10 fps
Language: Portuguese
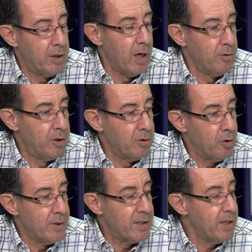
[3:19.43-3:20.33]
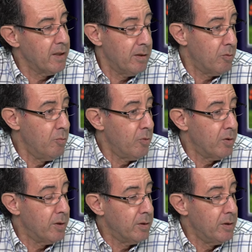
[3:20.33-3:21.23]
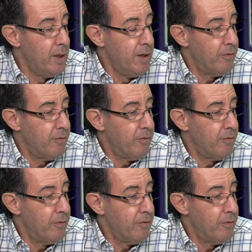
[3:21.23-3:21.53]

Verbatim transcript: e tal, e tentou. A seguir, um,